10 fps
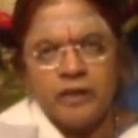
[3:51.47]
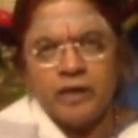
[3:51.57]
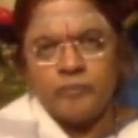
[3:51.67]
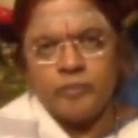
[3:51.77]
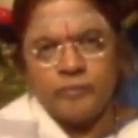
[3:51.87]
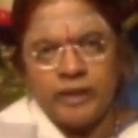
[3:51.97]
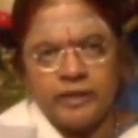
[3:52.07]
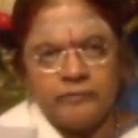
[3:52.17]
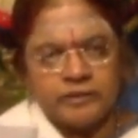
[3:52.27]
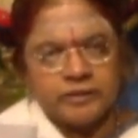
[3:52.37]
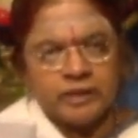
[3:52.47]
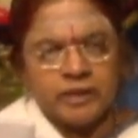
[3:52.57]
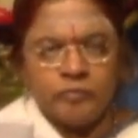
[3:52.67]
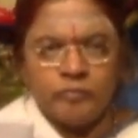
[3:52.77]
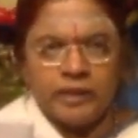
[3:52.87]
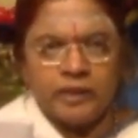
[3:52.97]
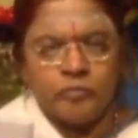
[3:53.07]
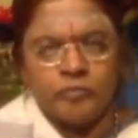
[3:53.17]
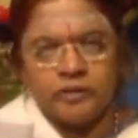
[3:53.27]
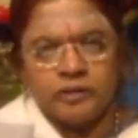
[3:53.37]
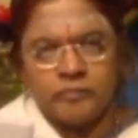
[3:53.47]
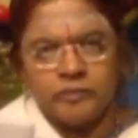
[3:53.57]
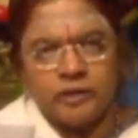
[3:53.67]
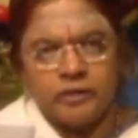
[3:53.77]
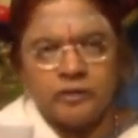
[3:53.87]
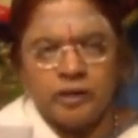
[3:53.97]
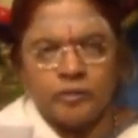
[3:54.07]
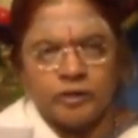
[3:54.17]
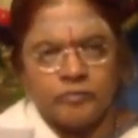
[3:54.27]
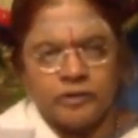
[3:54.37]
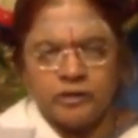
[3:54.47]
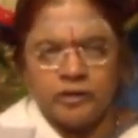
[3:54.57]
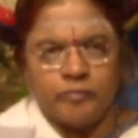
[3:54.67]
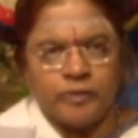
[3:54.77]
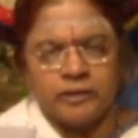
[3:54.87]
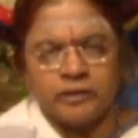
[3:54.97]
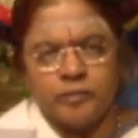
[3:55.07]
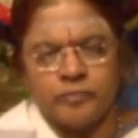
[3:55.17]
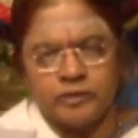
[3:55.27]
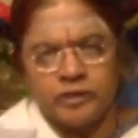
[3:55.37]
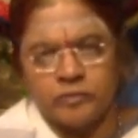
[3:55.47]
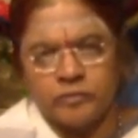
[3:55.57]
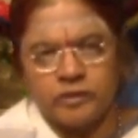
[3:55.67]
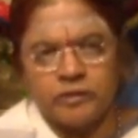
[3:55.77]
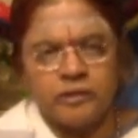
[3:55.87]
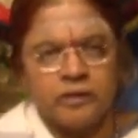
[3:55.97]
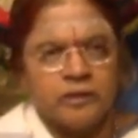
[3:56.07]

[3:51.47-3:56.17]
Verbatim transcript: அப்போ பைரவ சக்கரம் பைரவ மந்திரம் இரண்டு நமக்கு மிகுந்த பாதுகாப்பு தரக்கூடியது